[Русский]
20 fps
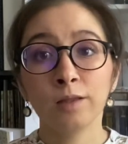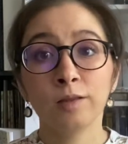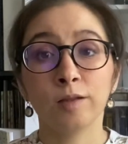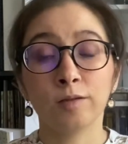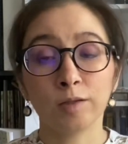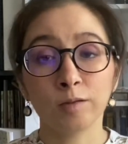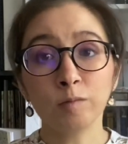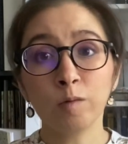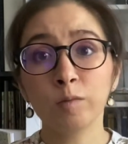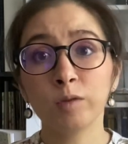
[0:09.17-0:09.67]
На
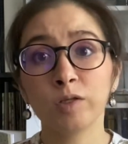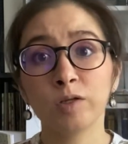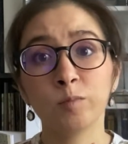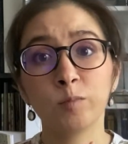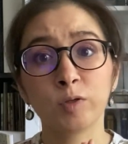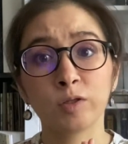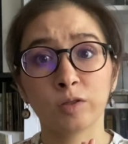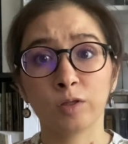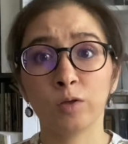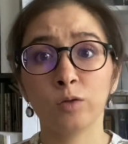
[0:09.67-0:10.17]
самом деле,
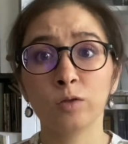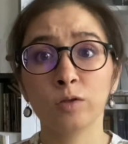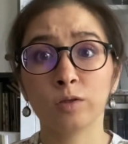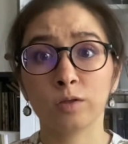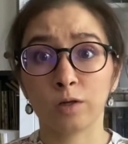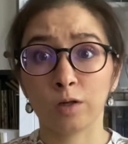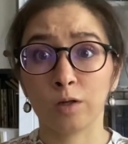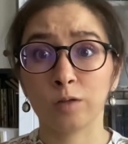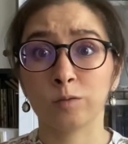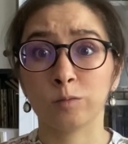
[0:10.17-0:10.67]
признаюсь
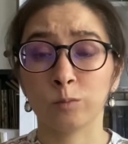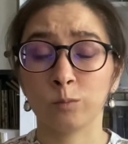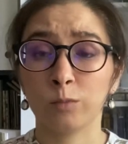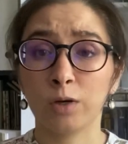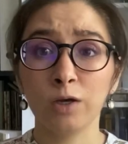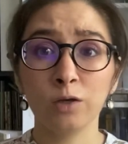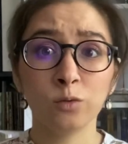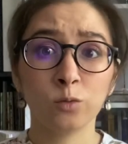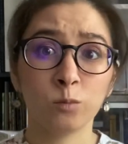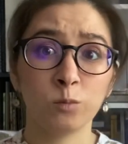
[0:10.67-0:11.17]
сразу,
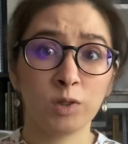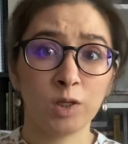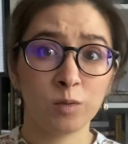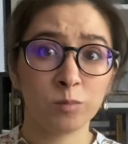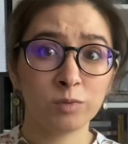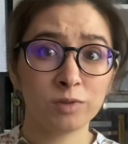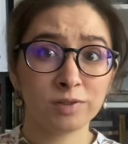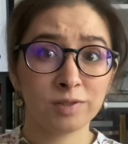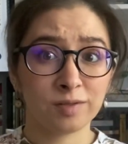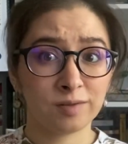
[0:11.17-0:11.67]
май у меня
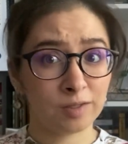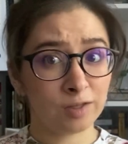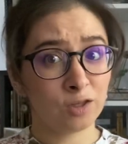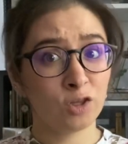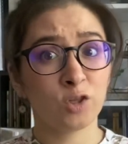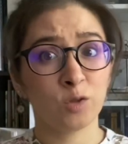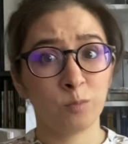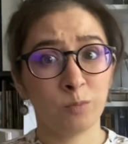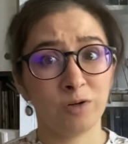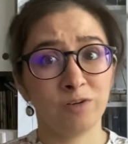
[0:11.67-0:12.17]
был
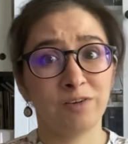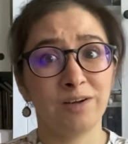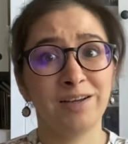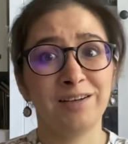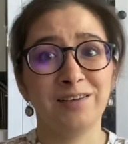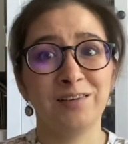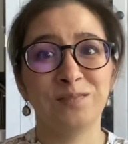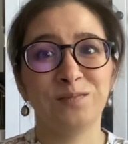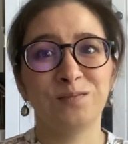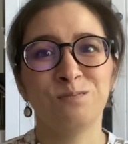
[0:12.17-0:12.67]
достаточно
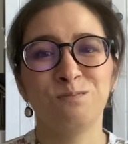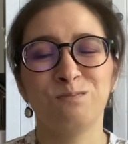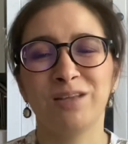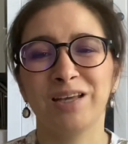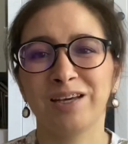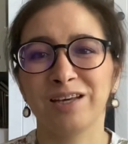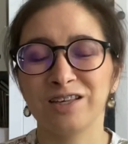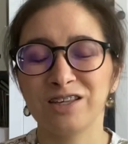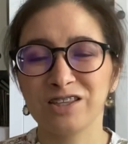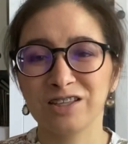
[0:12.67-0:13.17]
провальным.
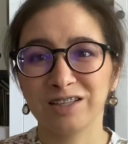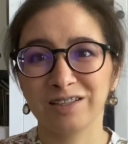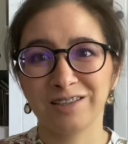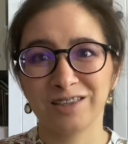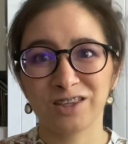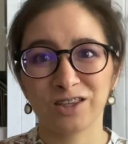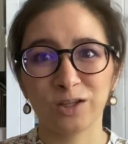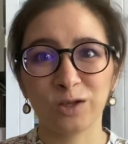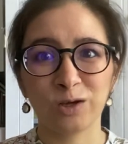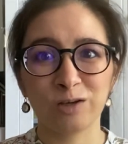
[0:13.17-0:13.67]
Мне кажется, я
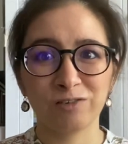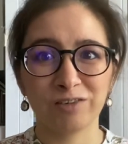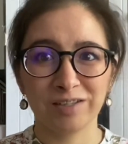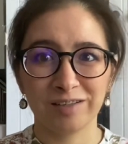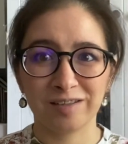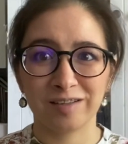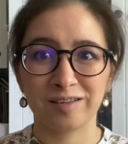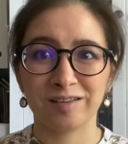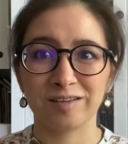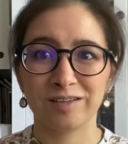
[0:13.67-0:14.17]
начинаю
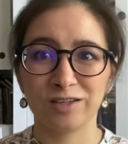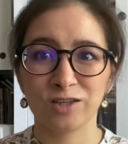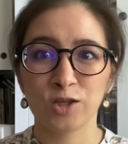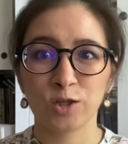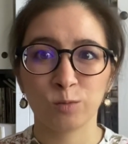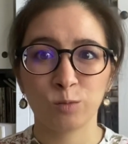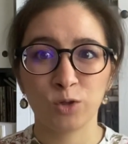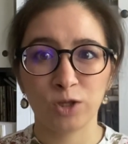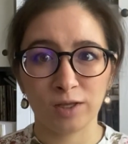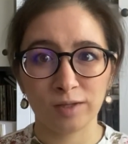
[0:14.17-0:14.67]
говорить это
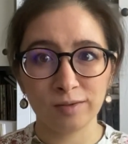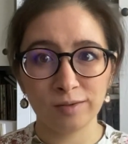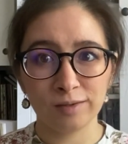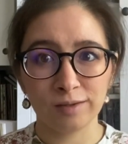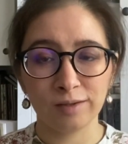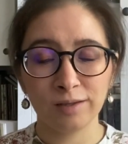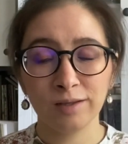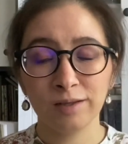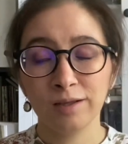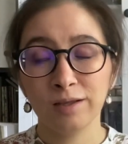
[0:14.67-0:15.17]
слишком
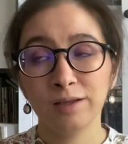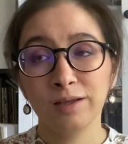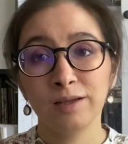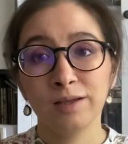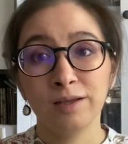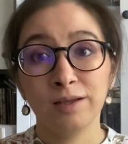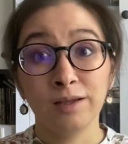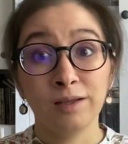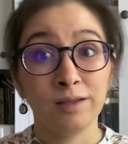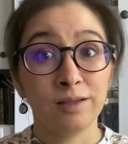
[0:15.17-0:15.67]
часто,
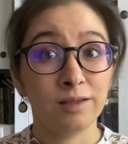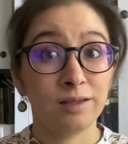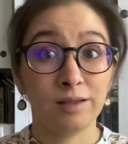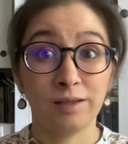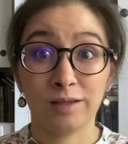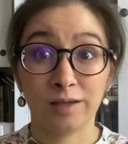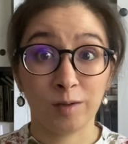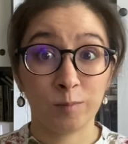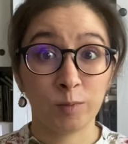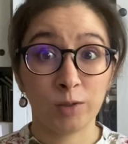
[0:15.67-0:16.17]
и
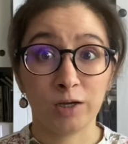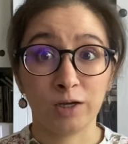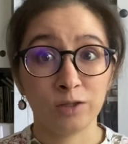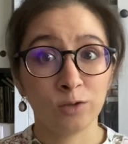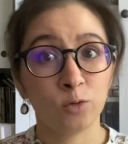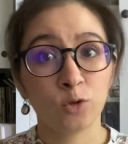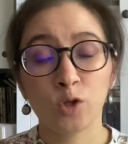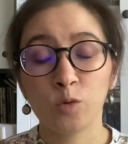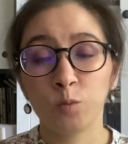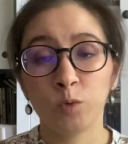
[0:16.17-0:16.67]
я пока
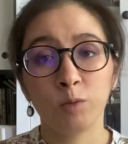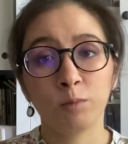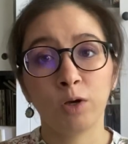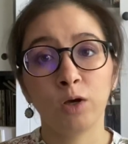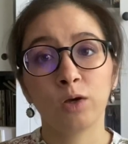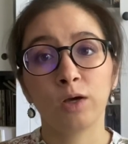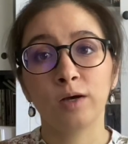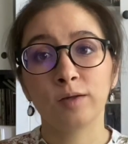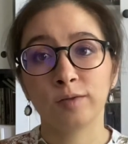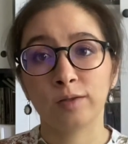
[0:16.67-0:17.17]
не очень
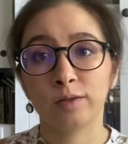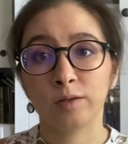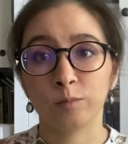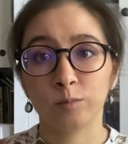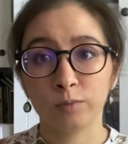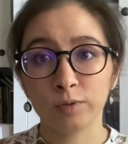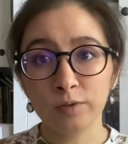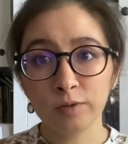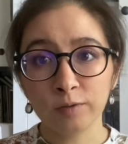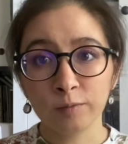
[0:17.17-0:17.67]
понимаю, как с этим
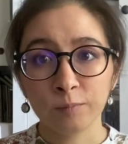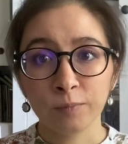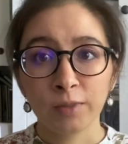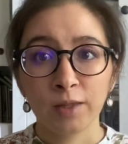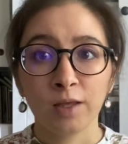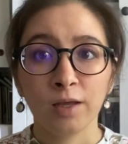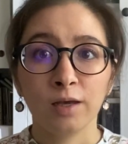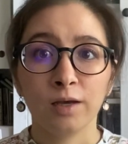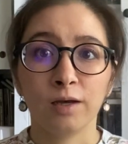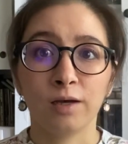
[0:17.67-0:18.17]
быть.
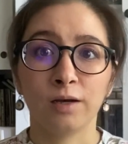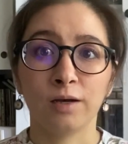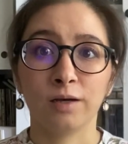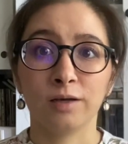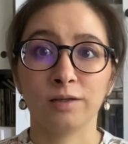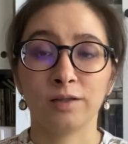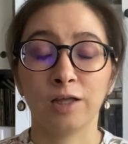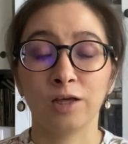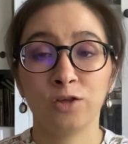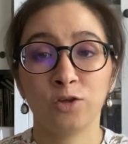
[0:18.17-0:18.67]

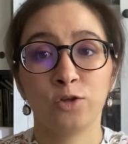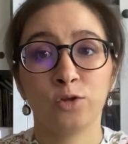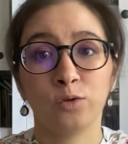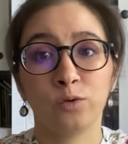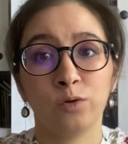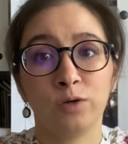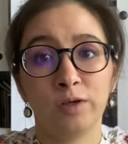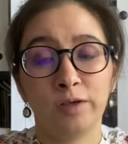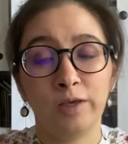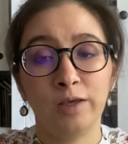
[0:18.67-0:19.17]
А, так
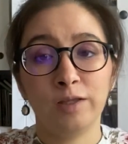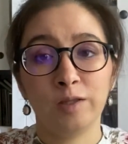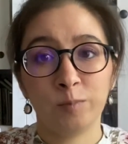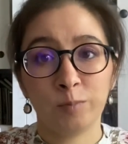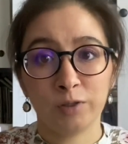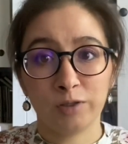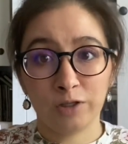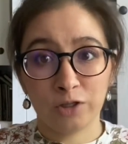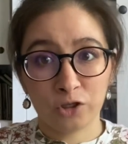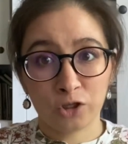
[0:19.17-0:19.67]
что какие-то
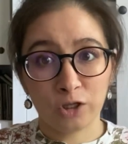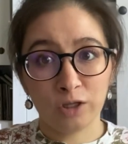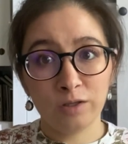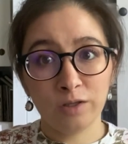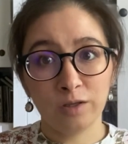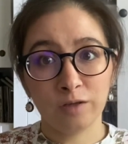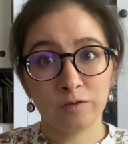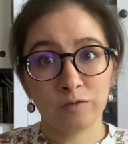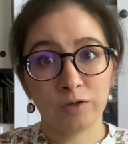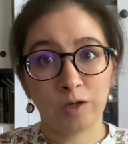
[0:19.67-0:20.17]

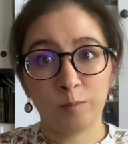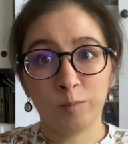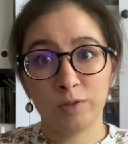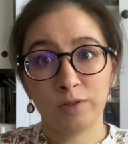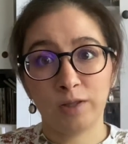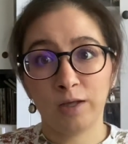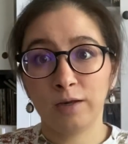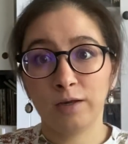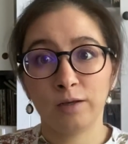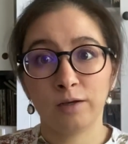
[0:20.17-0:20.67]
предложения в
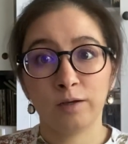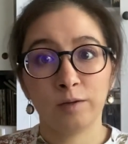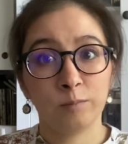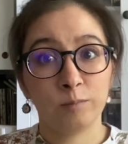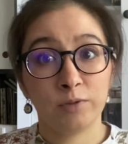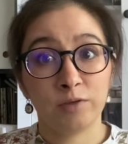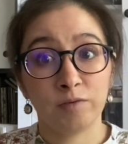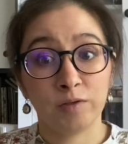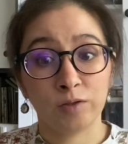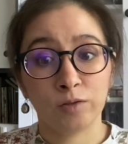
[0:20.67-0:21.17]
комментариях
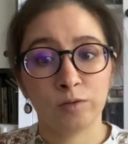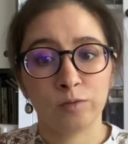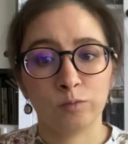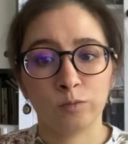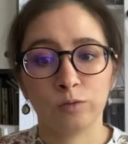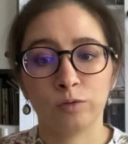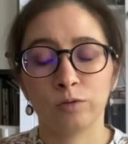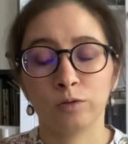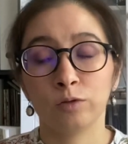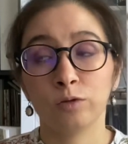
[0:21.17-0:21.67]

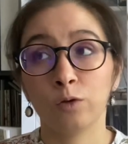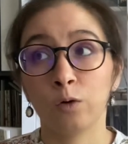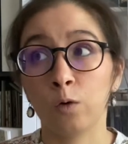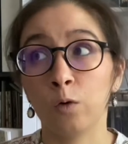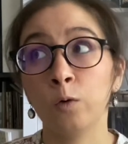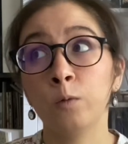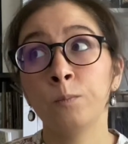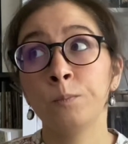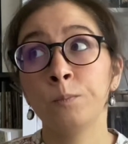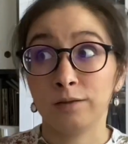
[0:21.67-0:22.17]
приветствуются.
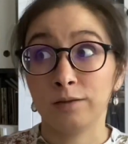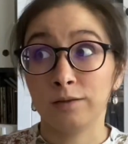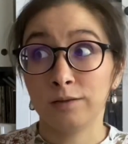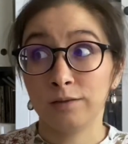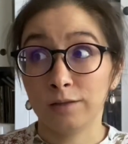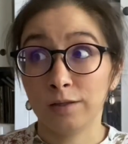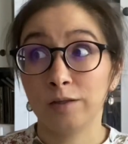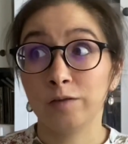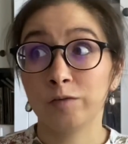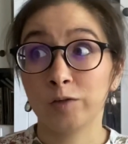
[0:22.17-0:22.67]
Но
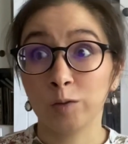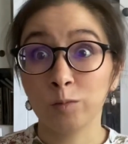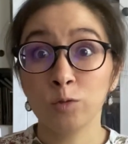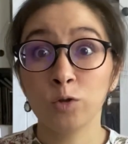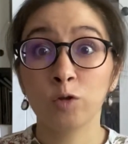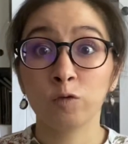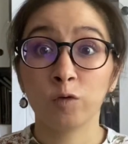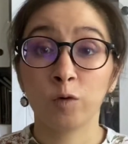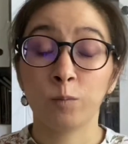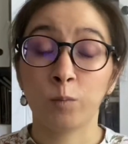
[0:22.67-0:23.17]
Дело в том,
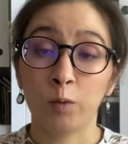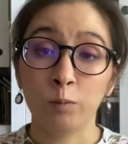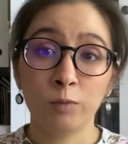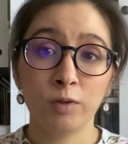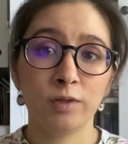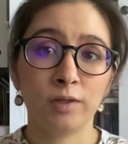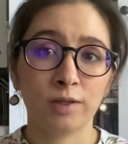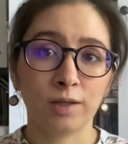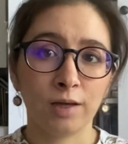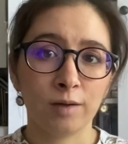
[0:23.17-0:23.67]
что, вы
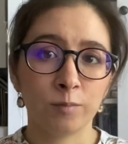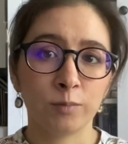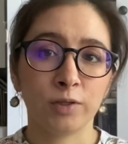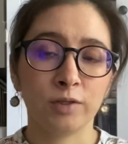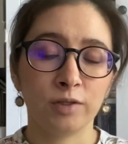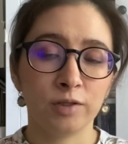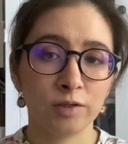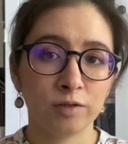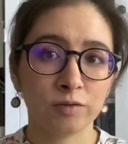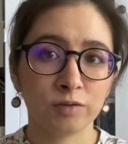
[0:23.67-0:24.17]
помните, я
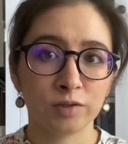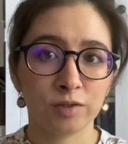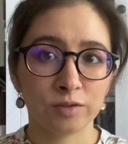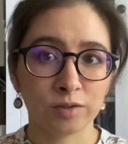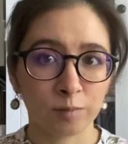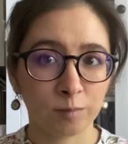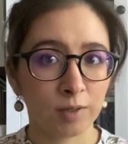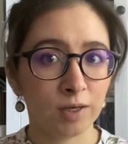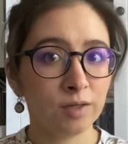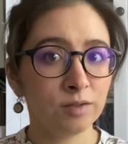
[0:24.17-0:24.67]
планировала
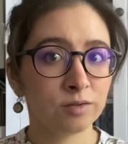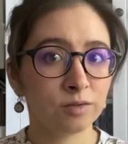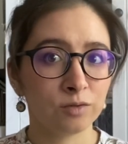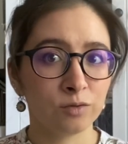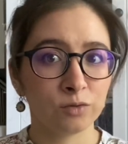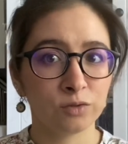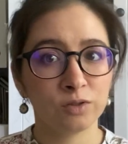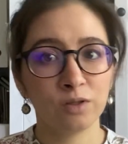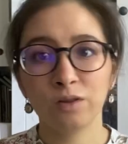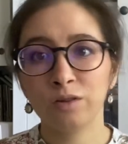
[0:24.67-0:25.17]
за май
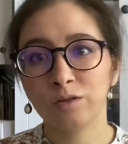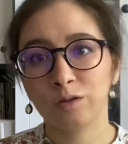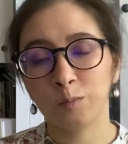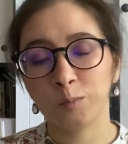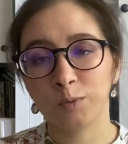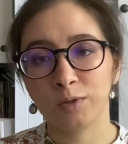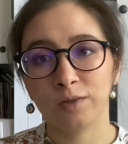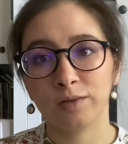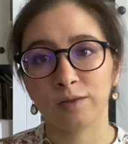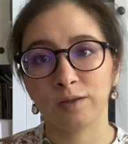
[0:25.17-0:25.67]
загрузить
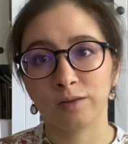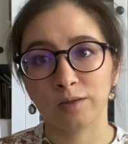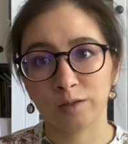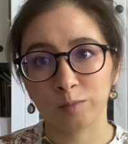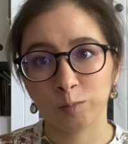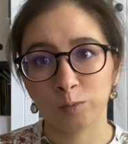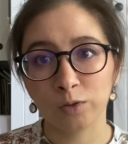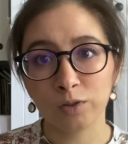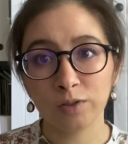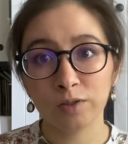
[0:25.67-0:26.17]
150
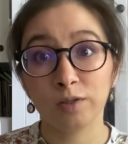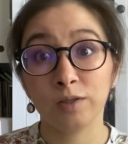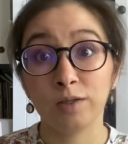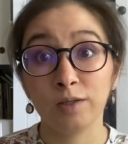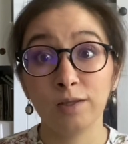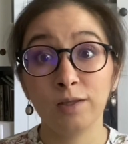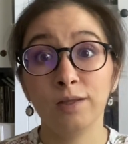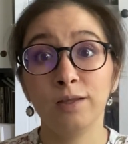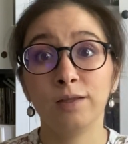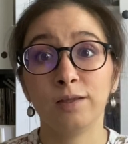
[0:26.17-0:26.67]
работ,
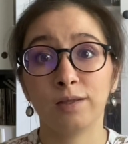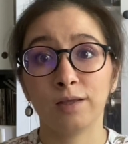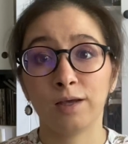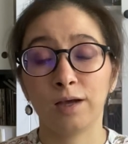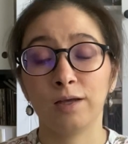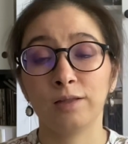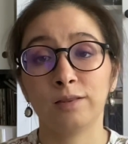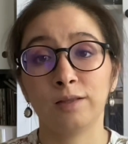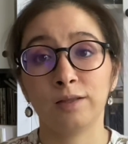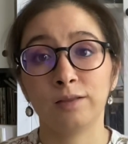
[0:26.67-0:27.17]
и
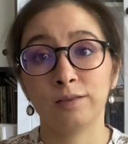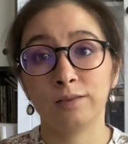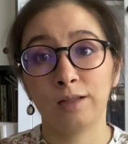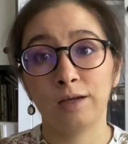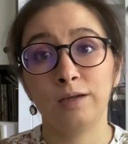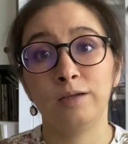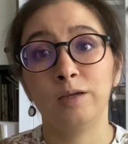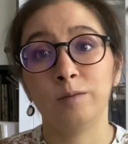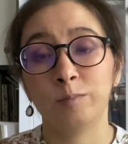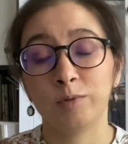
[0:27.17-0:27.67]
я
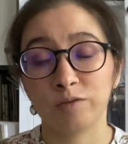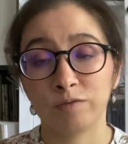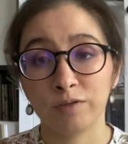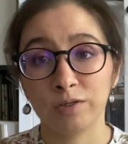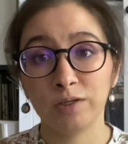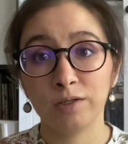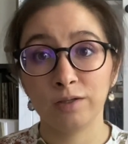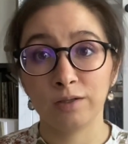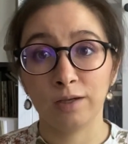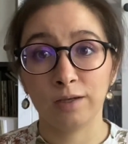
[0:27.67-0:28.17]
тотально
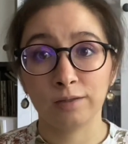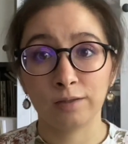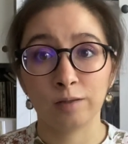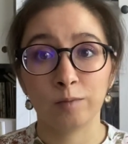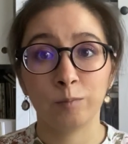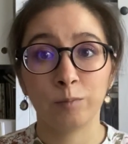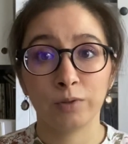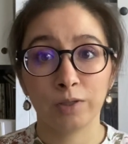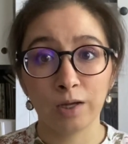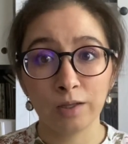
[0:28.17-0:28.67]
провалила этот
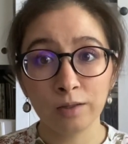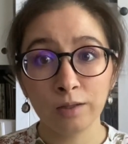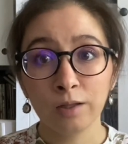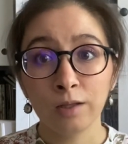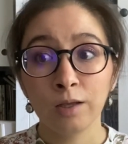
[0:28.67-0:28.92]
план.